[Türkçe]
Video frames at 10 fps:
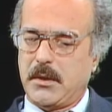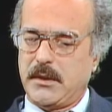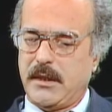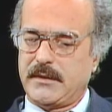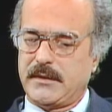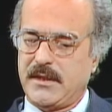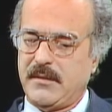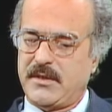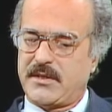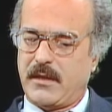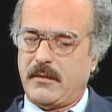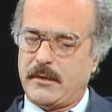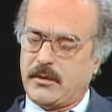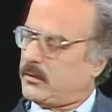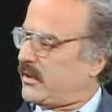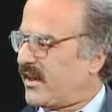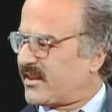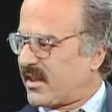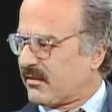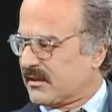kolaydır demeyeceğim ama çok daha
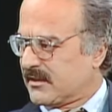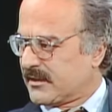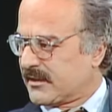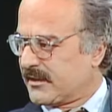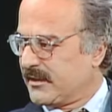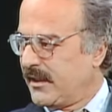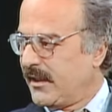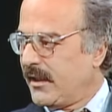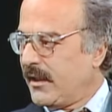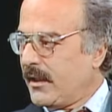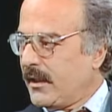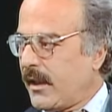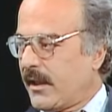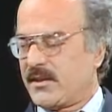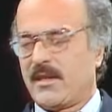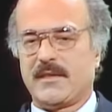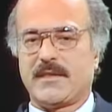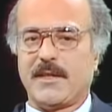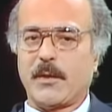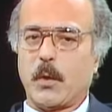zevklidir. Yani
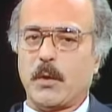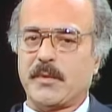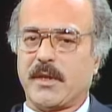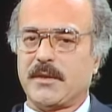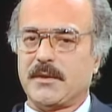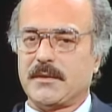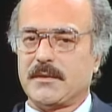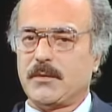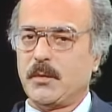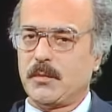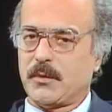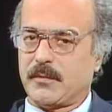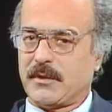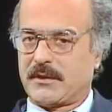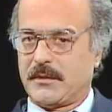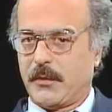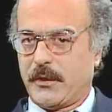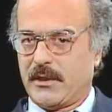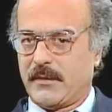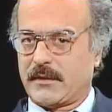çelişkileri olmayan dümdüz bir tipi
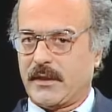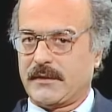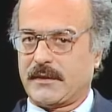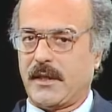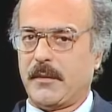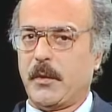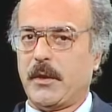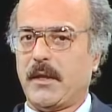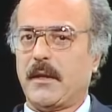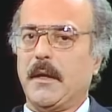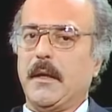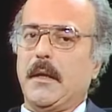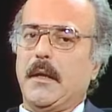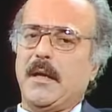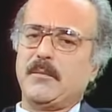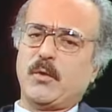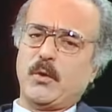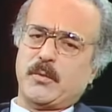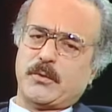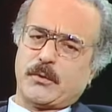oynamaktansa böyle hem
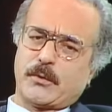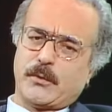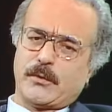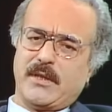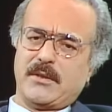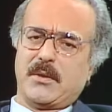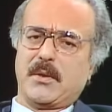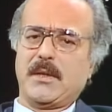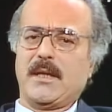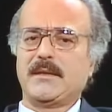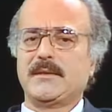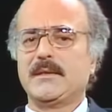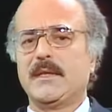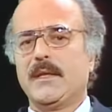doyumsuzlukları olan,